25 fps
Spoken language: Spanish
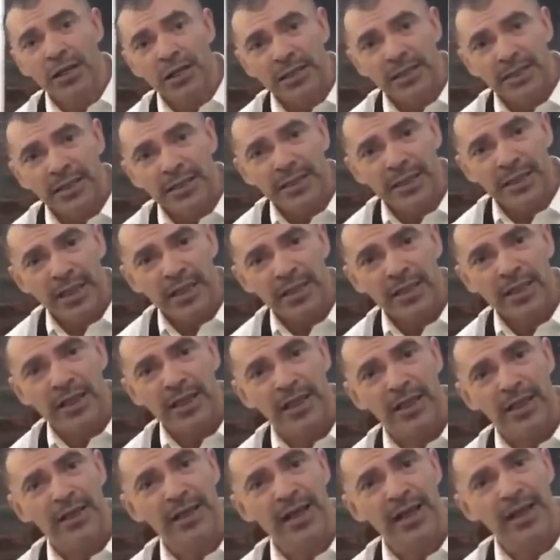Si
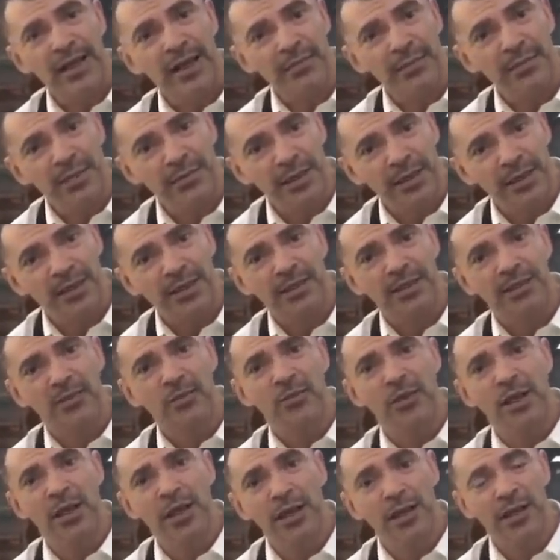siente que está la misma
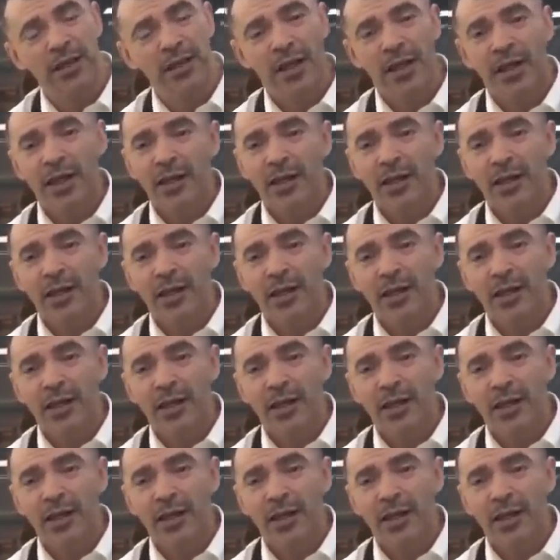textura,